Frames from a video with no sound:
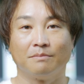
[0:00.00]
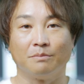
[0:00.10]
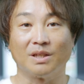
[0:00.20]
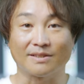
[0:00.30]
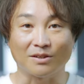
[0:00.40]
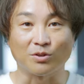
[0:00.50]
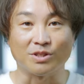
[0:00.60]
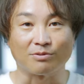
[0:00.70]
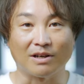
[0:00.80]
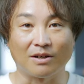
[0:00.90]
皆さんこん
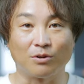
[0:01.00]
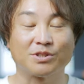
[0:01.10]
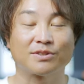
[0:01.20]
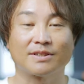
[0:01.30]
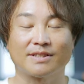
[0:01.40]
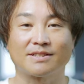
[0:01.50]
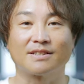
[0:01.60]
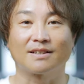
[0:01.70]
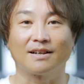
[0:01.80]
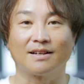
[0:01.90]
にちは。星空写
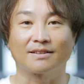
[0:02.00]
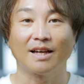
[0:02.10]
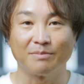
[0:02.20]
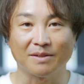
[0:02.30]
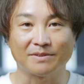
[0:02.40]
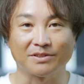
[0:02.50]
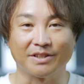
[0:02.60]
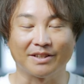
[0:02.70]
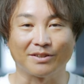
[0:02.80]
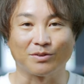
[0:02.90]
真家、
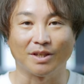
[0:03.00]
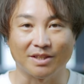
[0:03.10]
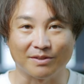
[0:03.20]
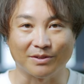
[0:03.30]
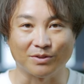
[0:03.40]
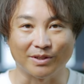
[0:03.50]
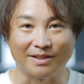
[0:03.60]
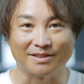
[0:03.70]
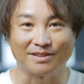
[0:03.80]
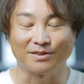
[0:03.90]
タイムラプスクリエイターの成沢宏之
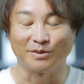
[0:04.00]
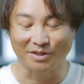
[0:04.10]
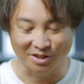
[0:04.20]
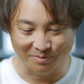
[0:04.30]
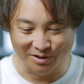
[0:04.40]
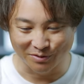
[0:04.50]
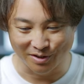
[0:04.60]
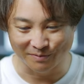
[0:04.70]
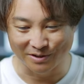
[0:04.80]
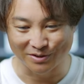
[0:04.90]
です。お久しぶりでご
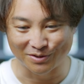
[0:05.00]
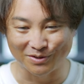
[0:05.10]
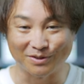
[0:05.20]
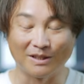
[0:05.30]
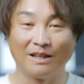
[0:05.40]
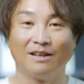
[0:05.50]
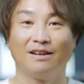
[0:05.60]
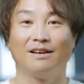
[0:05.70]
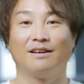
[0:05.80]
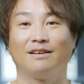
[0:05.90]
ざいます。
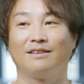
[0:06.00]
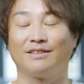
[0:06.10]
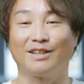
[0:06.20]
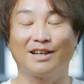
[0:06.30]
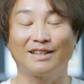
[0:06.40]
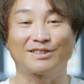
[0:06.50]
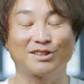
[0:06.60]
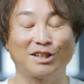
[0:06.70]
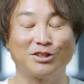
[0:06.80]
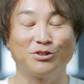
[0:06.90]
いやー、
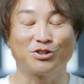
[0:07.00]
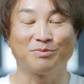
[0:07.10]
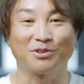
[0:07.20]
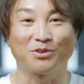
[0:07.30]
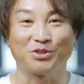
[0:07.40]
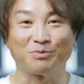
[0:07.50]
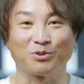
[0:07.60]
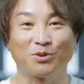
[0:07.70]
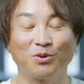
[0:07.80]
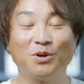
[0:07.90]
すっかり YouTube の更新
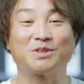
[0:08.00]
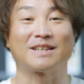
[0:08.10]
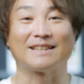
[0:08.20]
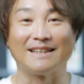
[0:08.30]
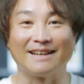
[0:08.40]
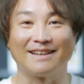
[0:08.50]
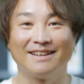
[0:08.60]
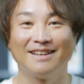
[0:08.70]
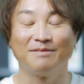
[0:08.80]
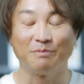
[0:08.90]
も滞っちゃってね、
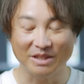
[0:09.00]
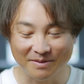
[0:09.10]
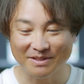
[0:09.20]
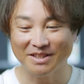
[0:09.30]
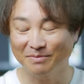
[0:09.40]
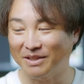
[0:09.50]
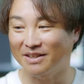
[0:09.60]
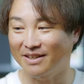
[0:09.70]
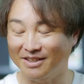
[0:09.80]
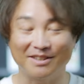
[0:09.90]
めちゃめちゃ
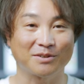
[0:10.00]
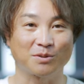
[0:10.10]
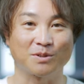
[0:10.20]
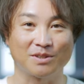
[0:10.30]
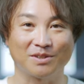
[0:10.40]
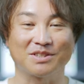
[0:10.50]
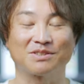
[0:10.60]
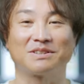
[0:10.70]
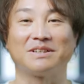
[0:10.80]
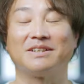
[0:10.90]
今、ありがたいこと忙し
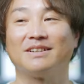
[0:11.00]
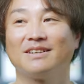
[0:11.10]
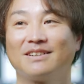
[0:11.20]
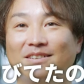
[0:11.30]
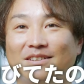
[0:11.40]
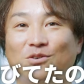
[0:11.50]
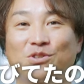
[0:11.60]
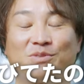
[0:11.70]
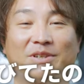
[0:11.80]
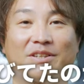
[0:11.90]
くて、
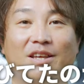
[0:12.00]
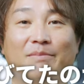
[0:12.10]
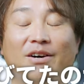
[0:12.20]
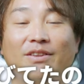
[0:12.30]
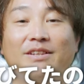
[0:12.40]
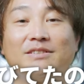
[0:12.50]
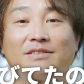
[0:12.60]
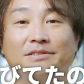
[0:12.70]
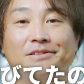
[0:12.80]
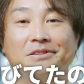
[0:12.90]
更新まで手回んないんで
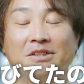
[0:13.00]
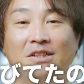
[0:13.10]
すけど、